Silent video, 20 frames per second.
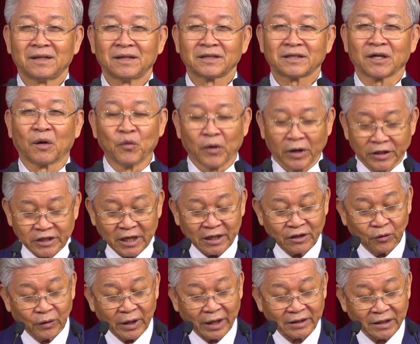trong quyển sách
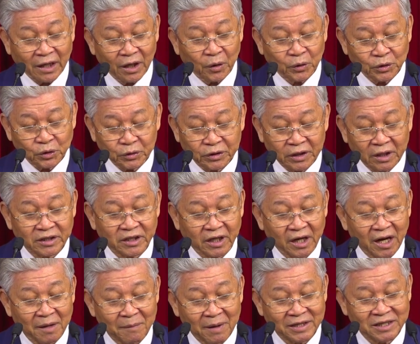của đầy tớ của chú tiến sĩ
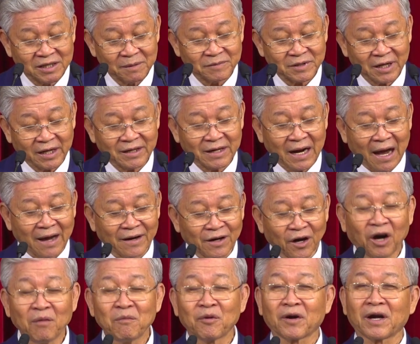E.B. Simpson đã
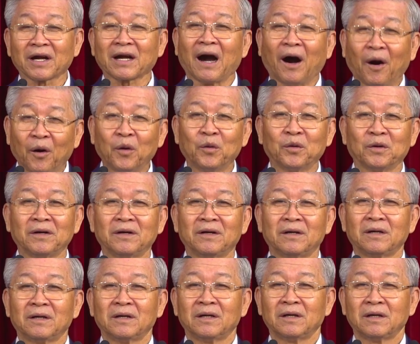nói một cái câu
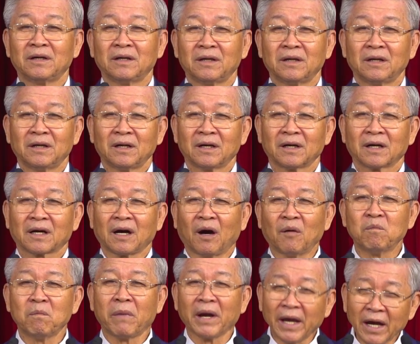
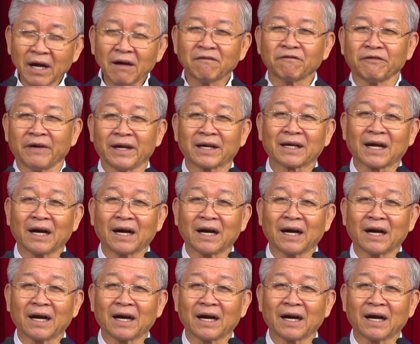Không biết vì